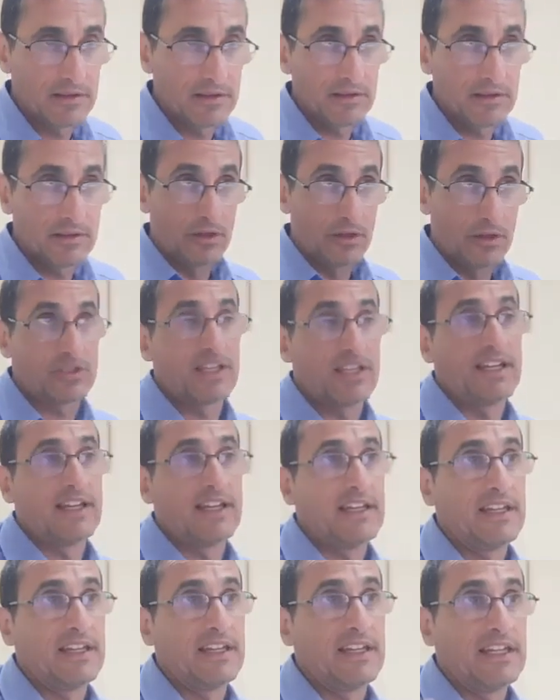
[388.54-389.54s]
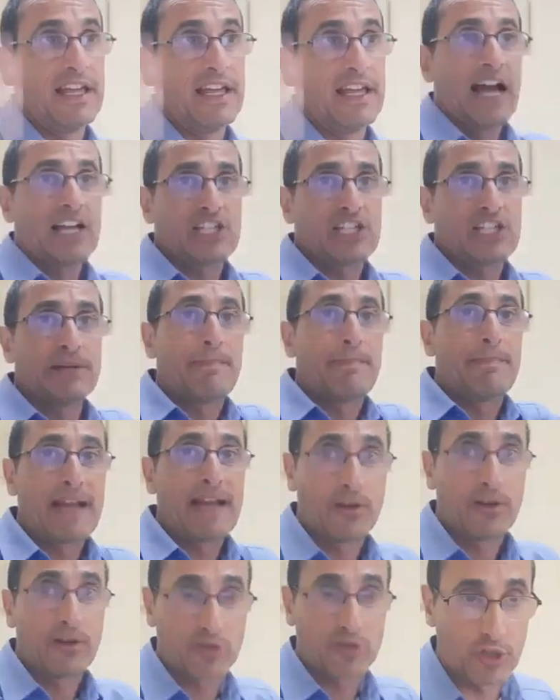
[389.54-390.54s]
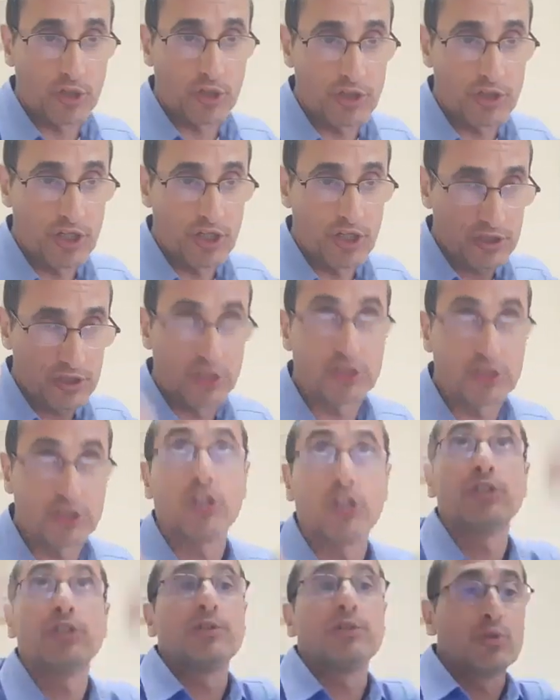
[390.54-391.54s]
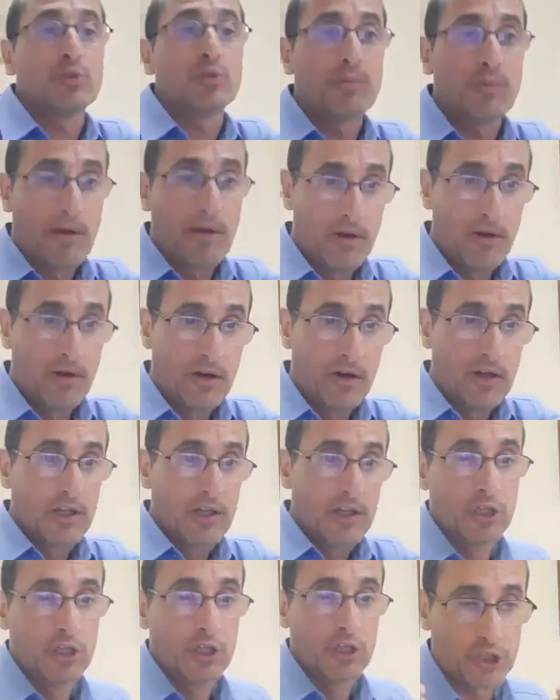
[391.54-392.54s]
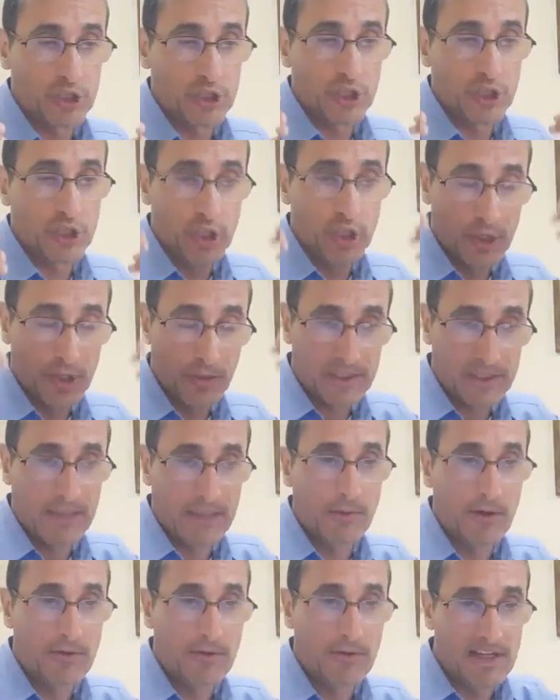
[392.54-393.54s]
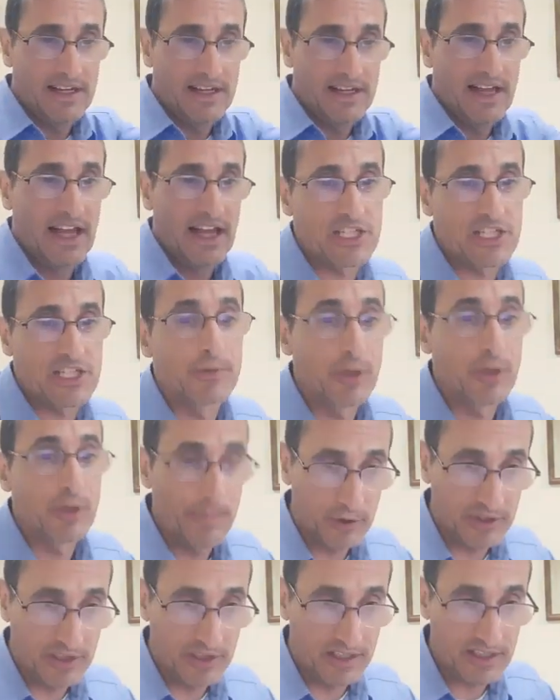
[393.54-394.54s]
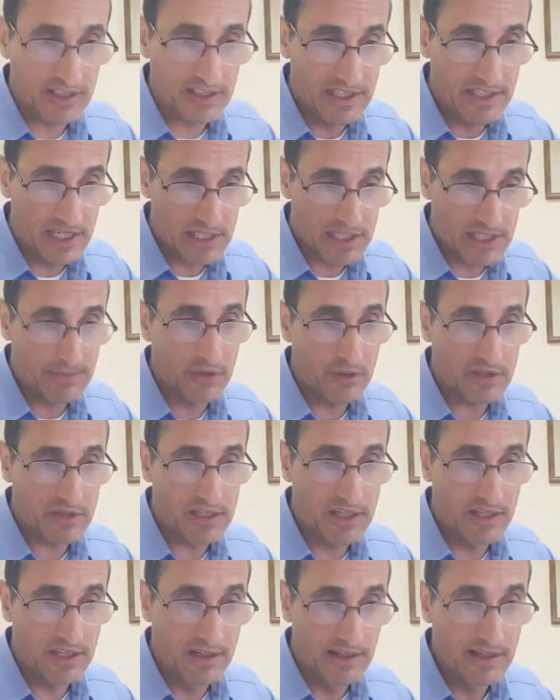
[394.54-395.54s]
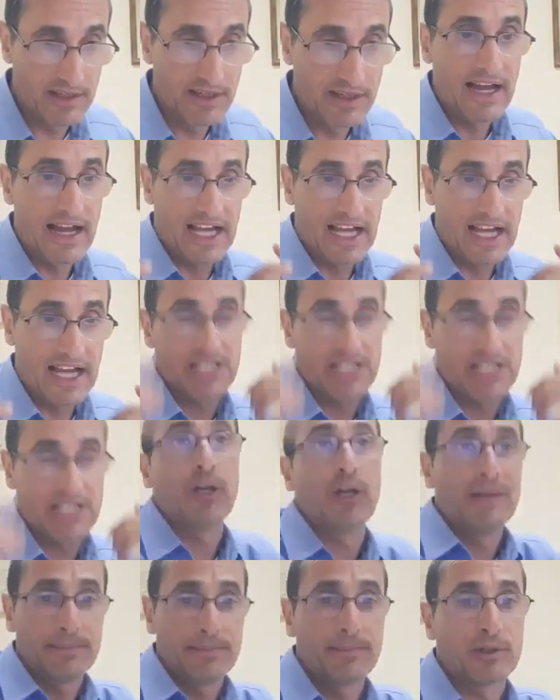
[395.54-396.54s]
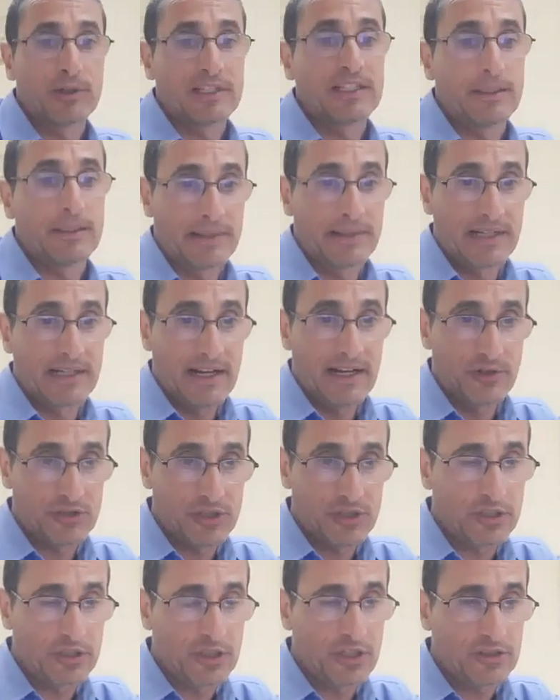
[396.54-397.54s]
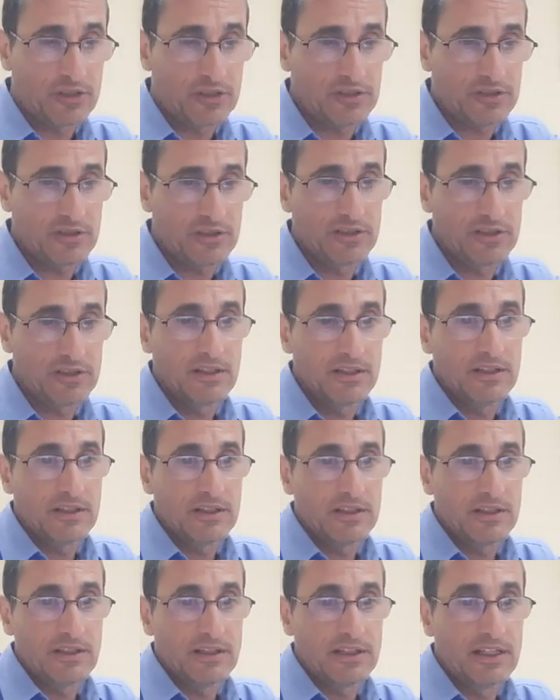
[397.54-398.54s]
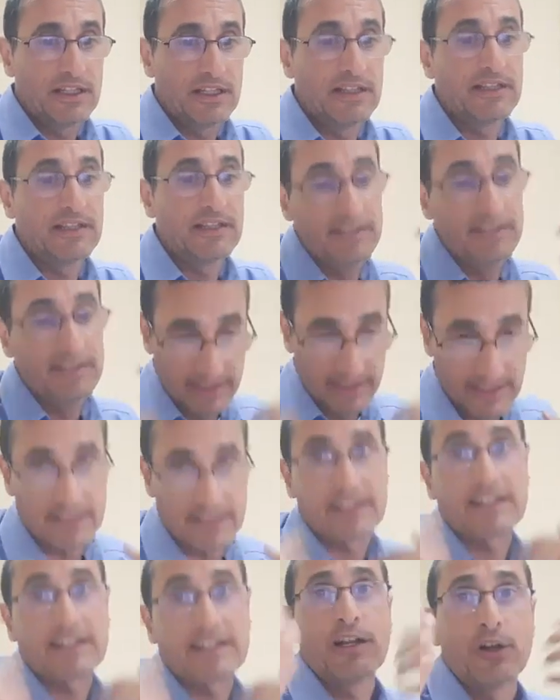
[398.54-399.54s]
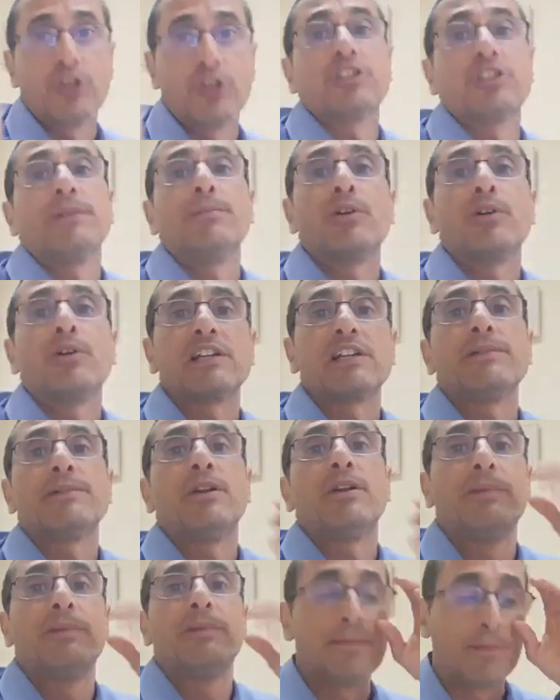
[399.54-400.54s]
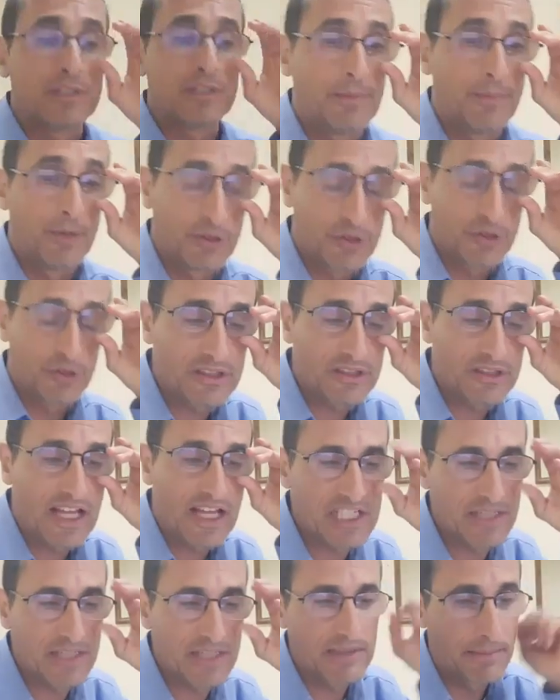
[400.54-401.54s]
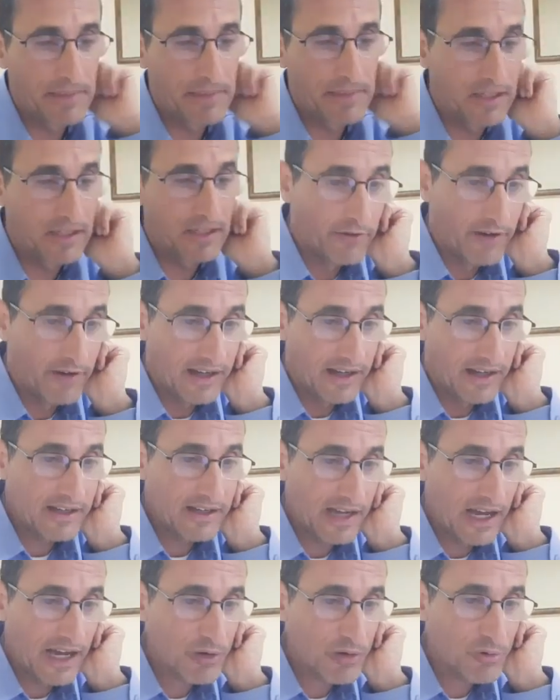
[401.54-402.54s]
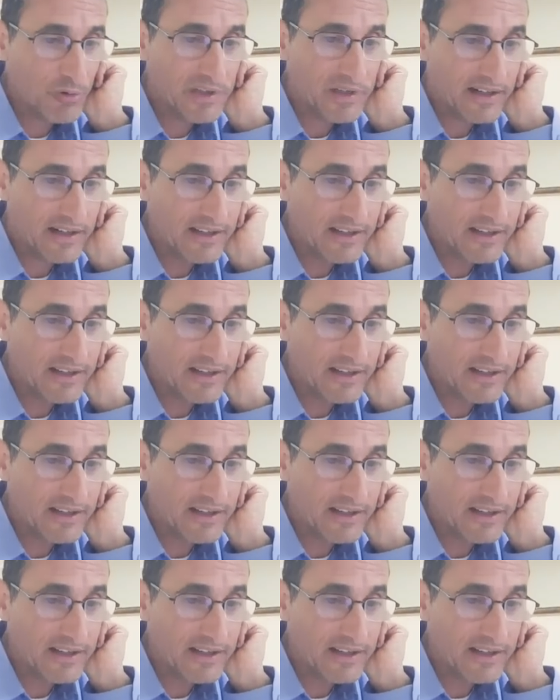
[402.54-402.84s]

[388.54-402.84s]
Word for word: O sea, y Hashem es para nosotros Dios, nosotros somos su pueblo. Nosotros nos comportamos bien, Hashem nos protege y Hashem nos quiere. Hashem es lo más importante para nosotros y, y si reconocemos que Hashem es lo más importante para nosotros, Hashem también nos va a cuidar.